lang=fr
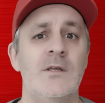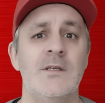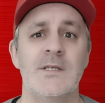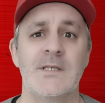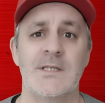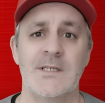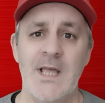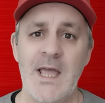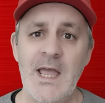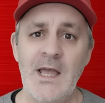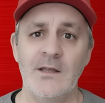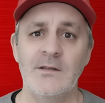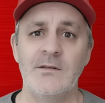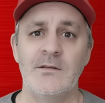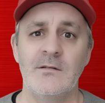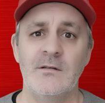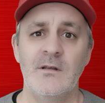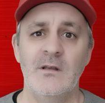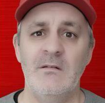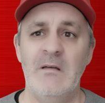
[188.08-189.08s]

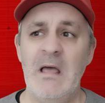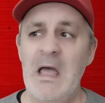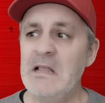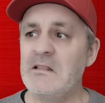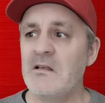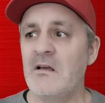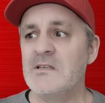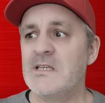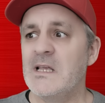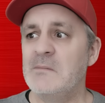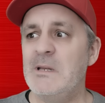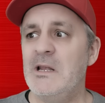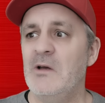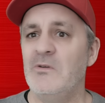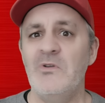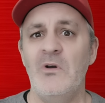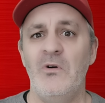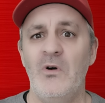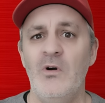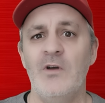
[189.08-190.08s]
certes, 35 eh,
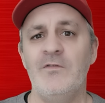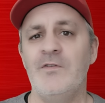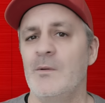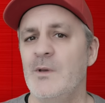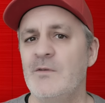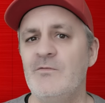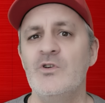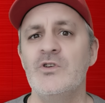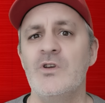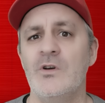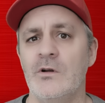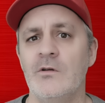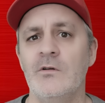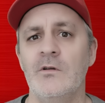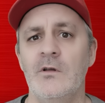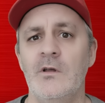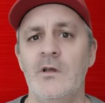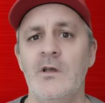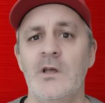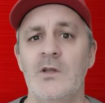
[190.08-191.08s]
millions d'euros, fermez vos gueules.
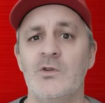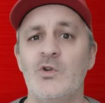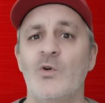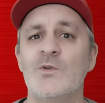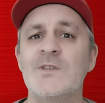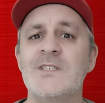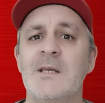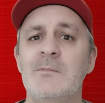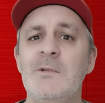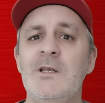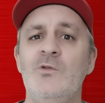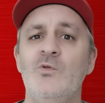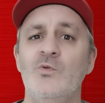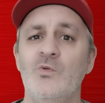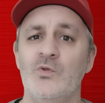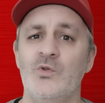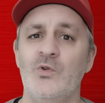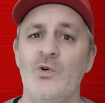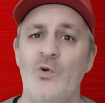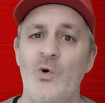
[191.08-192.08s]
35 millions
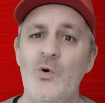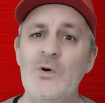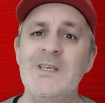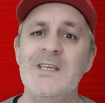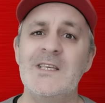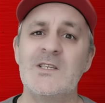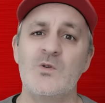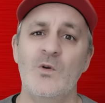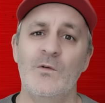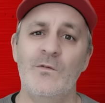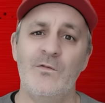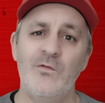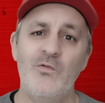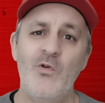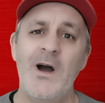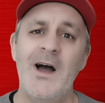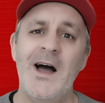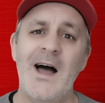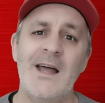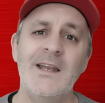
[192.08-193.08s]
d'euros qui se
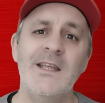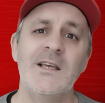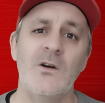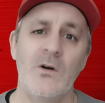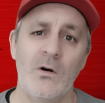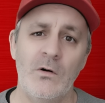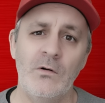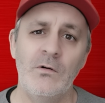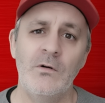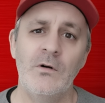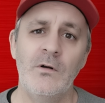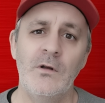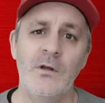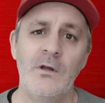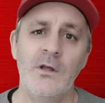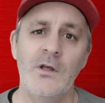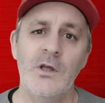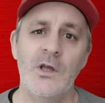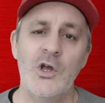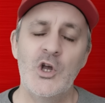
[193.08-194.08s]
voient à l'écran.
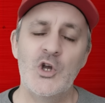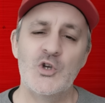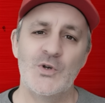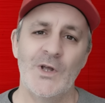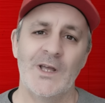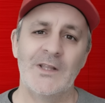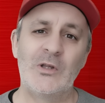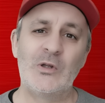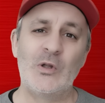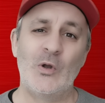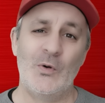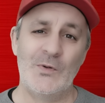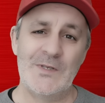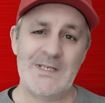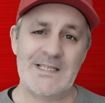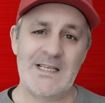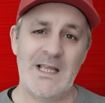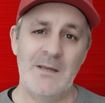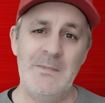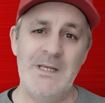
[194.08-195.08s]
Je veux dire,
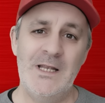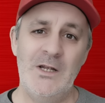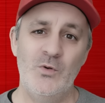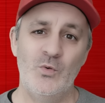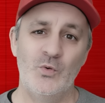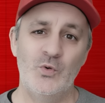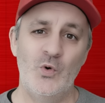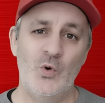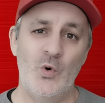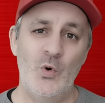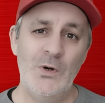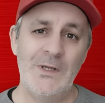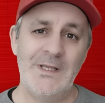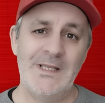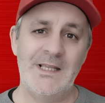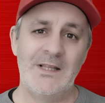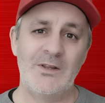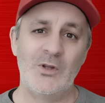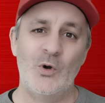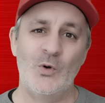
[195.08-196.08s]
35 millions d'euros
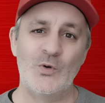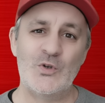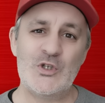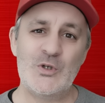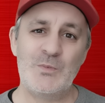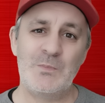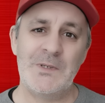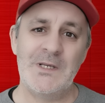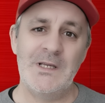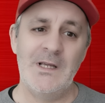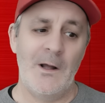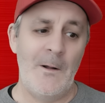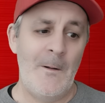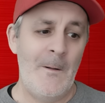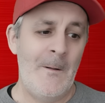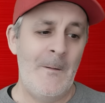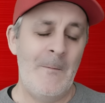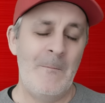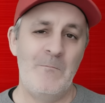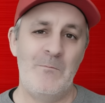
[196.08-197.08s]
qui transpirent
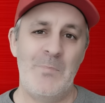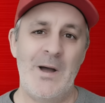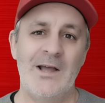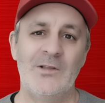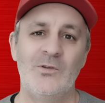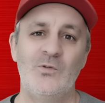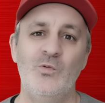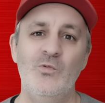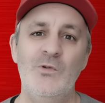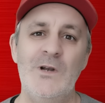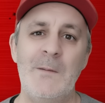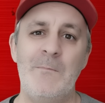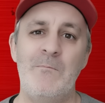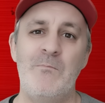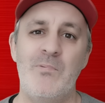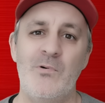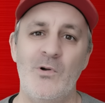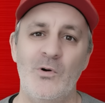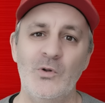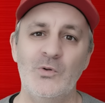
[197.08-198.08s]
par tous les
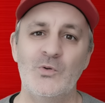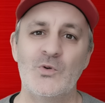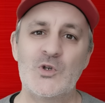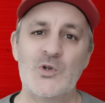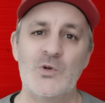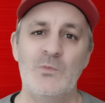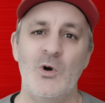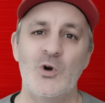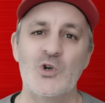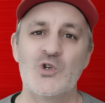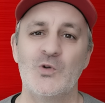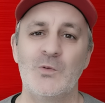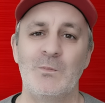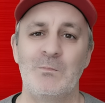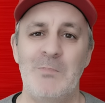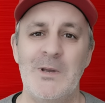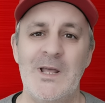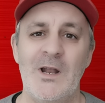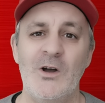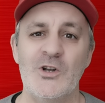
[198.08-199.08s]
plans de ce morceau de
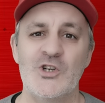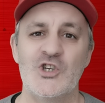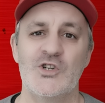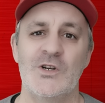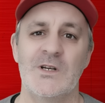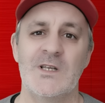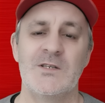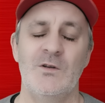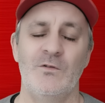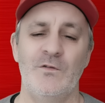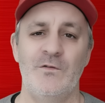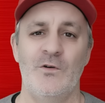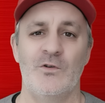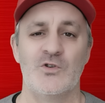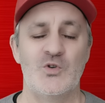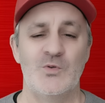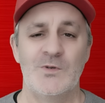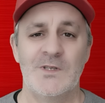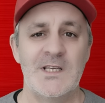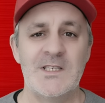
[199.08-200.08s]
péloche, les enfants.
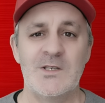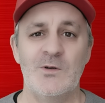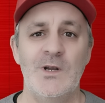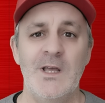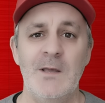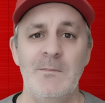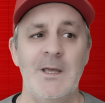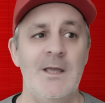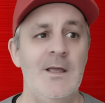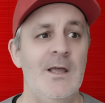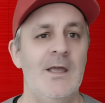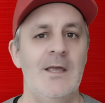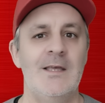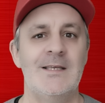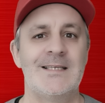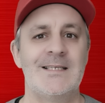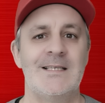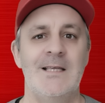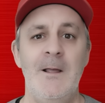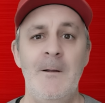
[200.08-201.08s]
Je suis désolé, mais
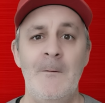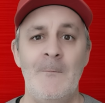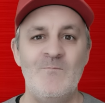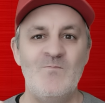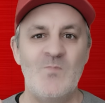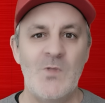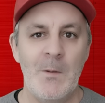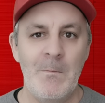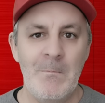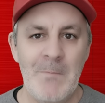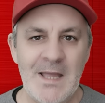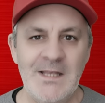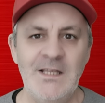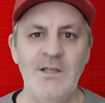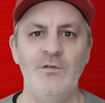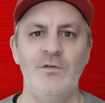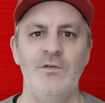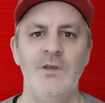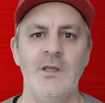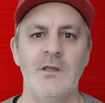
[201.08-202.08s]
c'est
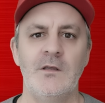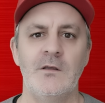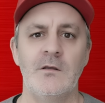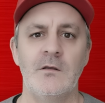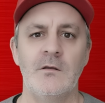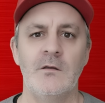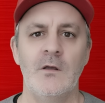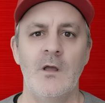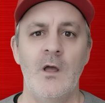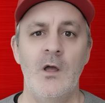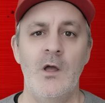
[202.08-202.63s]
magnifique.